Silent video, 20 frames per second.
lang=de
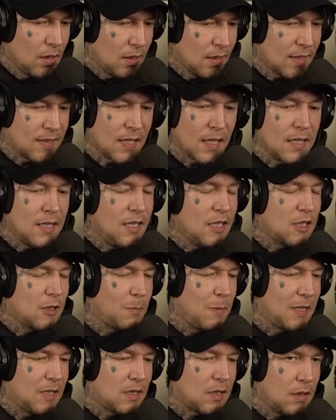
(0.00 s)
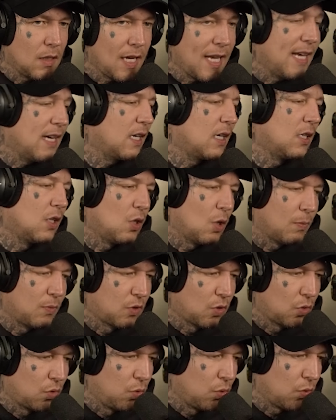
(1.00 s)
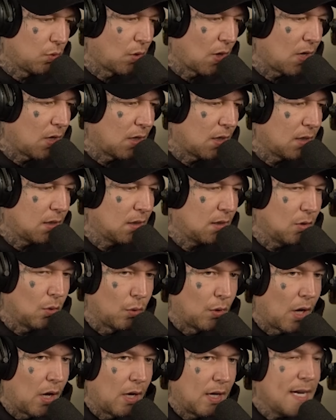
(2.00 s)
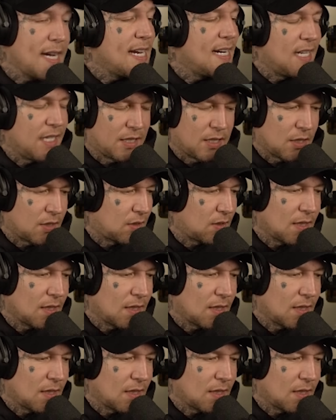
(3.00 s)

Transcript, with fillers: das hat nichts mit Ehre genommen zu tun oder oder ähnliches.